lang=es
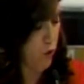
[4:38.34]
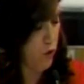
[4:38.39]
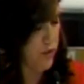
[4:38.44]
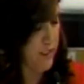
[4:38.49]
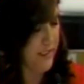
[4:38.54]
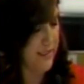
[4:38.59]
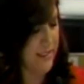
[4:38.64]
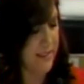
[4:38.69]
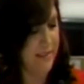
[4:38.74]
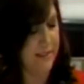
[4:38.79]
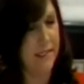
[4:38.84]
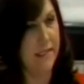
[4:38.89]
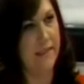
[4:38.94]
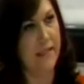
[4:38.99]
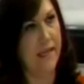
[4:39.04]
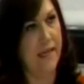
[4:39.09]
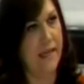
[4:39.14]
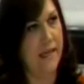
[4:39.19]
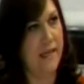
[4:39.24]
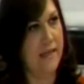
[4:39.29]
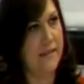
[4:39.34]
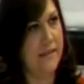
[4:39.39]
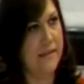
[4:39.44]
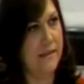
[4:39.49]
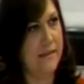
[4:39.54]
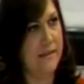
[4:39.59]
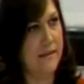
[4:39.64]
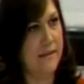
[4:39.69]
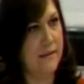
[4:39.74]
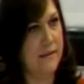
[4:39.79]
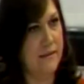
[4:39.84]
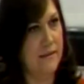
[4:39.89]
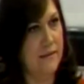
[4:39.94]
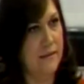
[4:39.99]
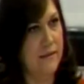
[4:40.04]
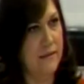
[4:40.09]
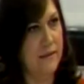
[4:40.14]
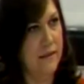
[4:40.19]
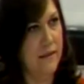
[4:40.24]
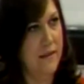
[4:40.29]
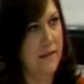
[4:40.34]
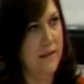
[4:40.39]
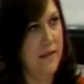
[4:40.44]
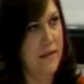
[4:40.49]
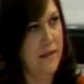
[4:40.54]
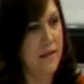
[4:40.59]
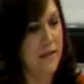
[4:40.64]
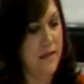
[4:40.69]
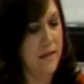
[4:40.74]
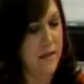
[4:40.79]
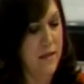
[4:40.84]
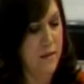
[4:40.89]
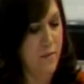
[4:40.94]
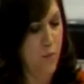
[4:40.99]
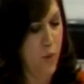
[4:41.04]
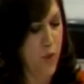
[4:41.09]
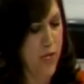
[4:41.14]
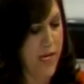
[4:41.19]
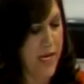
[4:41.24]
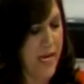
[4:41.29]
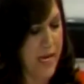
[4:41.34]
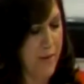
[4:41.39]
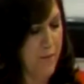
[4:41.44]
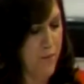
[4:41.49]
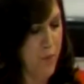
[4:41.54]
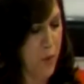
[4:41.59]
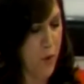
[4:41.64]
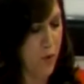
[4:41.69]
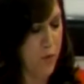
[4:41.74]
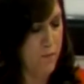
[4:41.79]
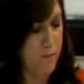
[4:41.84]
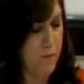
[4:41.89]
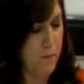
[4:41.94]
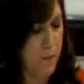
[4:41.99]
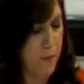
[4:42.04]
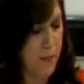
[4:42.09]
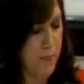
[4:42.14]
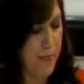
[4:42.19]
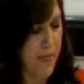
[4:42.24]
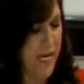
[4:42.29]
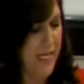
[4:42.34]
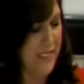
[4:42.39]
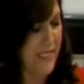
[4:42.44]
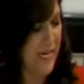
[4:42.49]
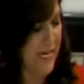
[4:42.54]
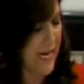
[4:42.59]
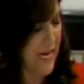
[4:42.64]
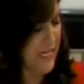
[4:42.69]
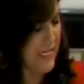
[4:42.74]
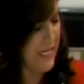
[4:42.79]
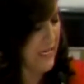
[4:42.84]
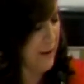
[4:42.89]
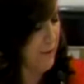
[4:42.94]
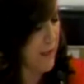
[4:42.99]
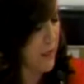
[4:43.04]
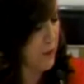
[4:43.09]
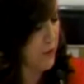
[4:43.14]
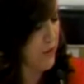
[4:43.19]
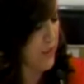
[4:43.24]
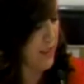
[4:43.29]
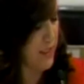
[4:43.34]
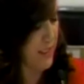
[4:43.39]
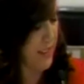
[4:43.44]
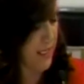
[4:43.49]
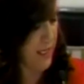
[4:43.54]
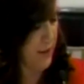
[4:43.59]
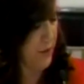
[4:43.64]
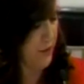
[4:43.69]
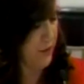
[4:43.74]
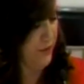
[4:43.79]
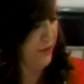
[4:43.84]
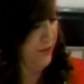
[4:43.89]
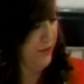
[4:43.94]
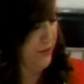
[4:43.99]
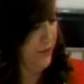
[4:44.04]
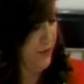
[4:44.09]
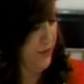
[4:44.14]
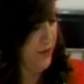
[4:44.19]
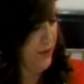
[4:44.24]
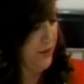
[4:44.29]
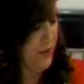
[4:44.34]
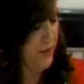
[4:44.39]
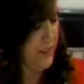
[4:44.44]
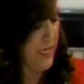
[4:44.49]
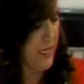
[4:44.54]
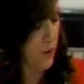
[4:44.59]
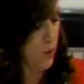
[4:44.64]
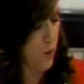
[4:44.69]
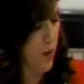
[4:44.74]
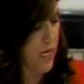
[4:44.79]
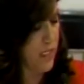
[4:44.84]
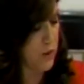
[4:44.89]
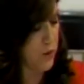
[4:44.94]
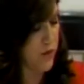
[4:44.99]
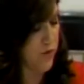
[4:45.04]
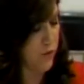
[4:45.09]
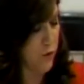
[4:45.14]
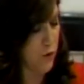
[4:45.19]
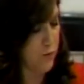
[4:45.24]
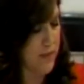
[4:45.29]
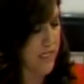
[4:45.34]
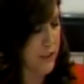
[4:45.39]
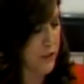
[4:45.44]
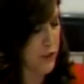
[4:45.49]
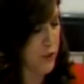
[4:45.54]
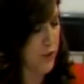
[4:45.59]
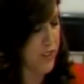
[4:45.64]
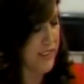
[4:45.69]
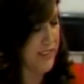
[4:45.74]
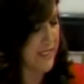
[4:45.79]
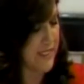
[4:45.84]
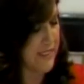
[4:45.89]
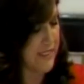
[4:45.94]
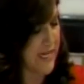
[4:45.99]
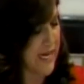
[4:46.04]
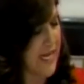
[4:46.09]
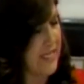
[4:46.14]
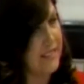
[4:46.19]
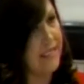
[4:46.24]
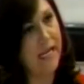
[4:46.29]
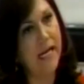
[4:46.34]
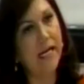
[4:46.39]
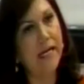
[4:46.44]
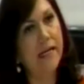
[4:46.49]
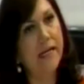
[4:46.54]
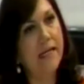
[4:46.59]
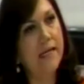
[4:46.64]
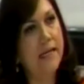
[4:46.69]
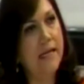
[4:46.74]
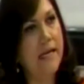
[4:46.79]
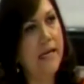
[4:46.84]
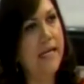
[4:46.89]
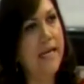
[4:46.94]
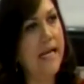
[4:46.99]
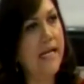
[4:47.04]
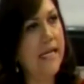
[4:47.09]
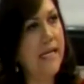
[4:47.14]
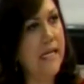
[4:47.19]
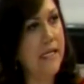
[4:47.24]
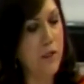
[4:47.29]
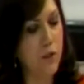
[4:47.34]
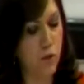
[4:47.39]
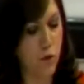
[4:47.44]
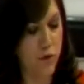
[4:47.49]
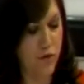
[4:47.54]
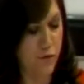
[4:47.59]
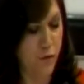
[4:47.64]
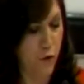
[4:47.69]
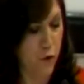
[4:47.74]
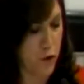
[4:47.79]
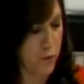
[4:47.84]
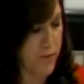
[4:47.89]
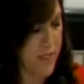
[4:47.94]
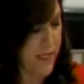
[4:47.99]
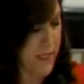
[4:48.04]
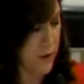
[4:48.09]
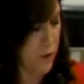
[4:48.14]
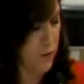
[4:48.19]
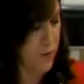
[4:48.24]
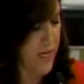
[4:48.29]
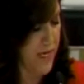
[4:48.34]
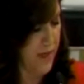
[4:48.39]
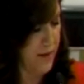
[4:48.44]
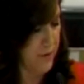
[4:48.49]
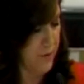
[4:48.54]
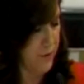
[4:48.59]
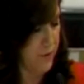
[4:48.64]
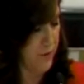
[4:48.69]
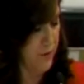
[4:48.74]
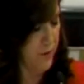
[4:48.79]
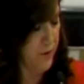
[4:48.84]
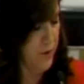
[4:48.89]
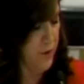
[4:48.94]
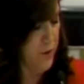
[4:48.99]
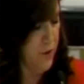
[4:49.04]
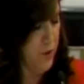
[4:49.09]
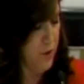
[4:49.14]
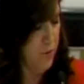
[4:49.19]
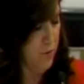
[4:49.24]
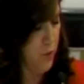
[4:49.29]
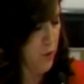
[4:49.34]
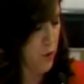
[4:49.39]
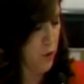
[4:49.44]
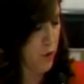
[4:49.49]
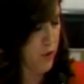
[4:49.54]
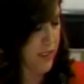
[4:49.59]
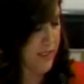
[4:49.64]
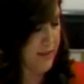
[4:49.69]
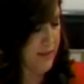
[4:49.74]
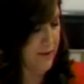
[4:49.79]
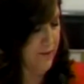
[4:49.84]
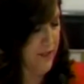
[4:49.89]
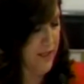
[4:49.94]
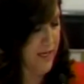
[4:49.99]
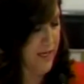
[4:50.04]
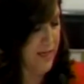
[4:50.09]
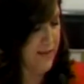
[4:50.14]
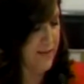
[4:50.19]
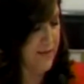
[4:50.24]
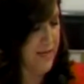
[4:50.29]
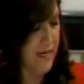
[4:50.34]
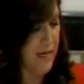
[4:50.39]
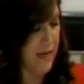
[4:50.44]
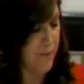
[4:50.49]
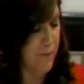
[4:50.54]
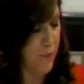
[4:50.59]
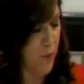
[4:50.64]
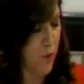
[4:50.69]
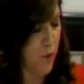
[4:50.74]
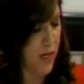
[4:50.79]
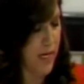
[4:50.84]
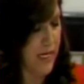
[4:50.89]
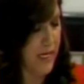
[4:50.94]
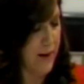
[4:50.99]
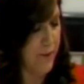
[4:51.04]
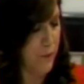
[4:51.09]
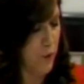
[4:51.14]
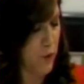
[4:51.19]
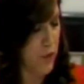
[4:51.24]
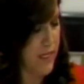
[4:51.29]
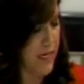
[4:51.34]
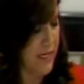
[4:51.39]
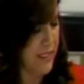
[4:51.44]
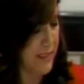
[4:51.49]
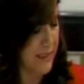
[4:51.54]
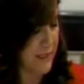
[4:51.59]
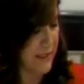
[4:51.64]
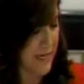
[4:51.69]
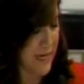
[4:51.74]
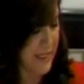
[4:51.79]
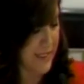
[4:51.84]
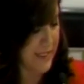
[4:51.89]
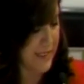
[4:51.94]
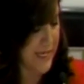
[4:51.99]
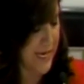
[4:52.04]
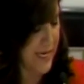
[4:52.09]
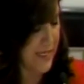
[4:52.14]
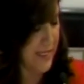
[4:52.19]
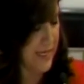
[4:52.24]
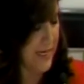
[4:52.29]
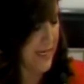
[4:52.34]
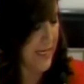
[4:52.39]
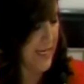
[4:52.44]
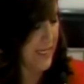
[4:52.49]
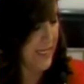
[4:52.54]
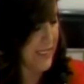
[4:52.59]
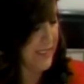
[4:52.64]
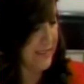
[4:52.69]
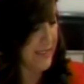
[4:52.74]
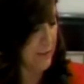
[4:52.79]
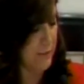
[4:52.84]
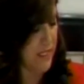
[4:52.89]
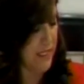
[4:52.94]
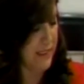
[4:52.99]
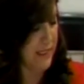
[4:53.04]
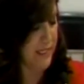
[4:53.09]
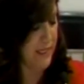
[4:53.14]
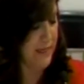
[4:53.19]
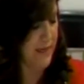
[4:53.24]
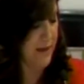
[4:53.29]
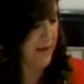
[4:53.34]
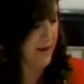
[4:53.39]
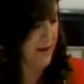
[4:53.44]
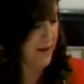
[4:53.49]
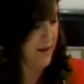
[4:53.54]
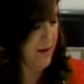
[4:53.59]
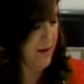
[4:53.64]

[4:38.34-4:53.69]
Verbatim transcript: otras estrategias. Por ejemplo, atacar el lavado de dinero, del cual su información es escasa en el quinto informe de gobierno, por lo que se evidencia la poca labor realizada en esta materia.